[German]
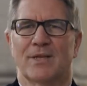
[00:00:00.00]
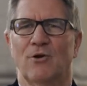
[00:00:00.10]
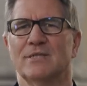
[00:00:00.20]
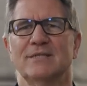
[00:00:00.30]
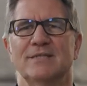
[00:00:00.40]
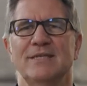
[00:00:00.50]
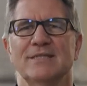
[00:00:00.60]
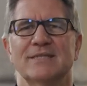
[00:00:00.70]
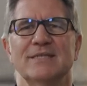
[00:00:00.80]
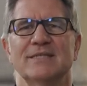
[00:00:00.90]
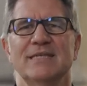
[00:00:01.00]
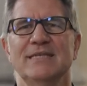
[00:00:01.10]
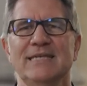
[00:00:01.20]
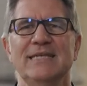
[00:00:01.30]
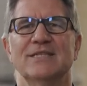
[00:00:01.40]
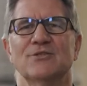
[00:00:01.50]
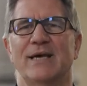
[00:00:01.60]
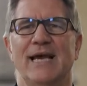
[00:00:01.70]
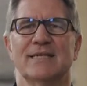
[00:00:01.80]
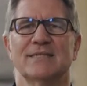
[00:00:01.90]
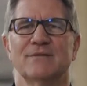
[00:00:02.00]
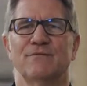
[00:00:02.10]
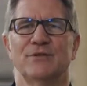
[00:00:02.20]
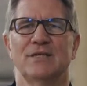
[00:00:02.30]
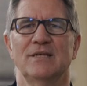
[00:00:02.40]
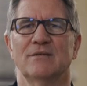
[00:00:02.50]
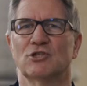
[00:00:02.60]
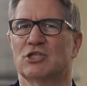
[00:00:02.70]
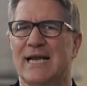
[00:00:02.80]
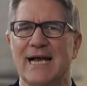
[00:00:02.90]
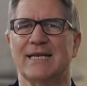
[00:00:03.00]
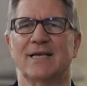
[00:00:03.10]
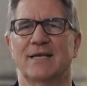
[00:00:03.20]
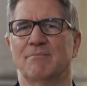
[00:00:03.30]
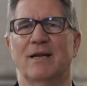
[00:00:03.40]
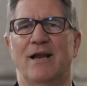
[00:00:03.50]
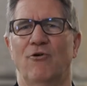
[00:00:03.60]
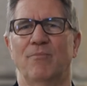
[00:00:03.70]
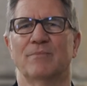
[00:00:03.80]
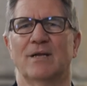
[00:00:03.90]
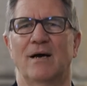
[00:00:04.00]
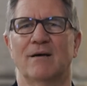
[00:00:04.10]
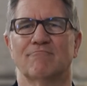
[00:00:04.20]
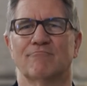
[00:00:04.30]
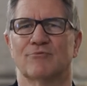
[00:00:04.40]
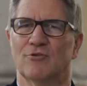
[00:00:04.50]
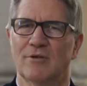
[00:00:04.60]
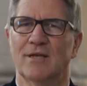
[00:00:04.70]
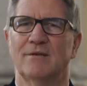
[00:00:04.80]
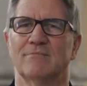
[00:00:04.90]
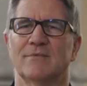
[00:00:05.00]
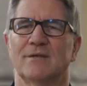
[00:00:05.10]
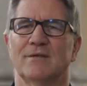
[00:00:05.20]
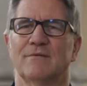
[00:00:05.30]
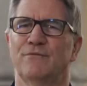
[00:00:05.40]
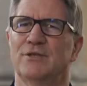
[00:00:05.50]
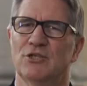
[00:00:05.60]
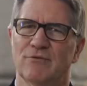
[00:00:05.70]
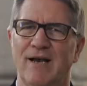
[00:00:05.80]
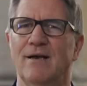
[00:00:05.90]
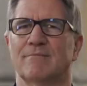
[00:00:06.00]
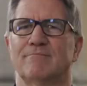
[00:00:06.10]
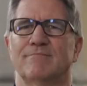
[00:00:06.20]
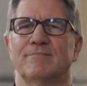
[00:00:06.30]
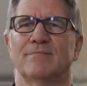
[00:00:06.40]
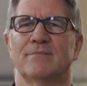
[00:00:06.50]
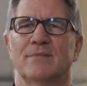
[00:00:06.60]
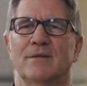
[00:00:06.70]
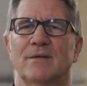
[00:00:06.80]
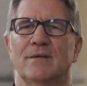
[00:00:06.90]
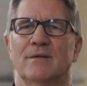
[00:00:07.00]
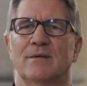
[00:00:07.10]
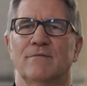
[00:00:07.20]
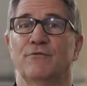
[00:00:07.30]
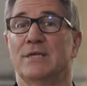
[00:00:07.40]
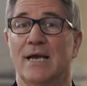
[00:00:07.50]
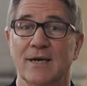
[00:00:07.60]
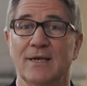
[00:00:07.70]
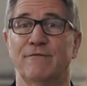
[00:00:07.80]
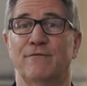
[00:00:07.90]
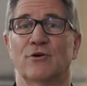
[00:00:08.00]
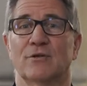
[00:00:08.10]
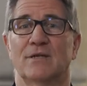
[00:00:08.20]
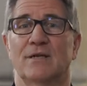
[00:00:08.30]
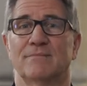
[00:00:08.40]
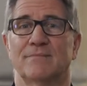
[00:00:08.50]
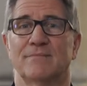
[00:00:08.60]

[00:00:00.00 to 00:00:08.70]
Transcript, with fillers: Gottesdienste sind nicht zuerst für die Starken im Glauben da, sondern für die Schwachen, für die Angefochtenen.